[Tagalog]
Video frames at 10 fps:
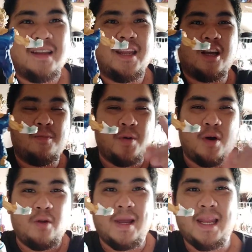Nico
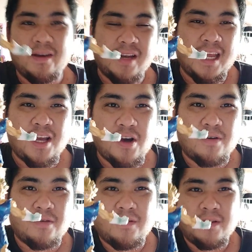Paul, way ligo ligo.
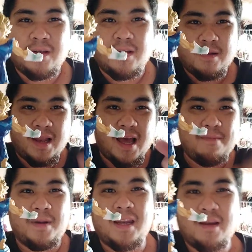Love
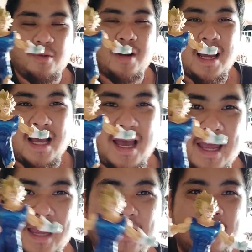pa rin ng
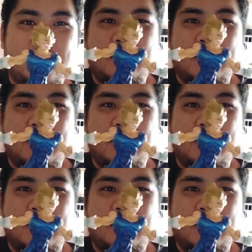Boracay.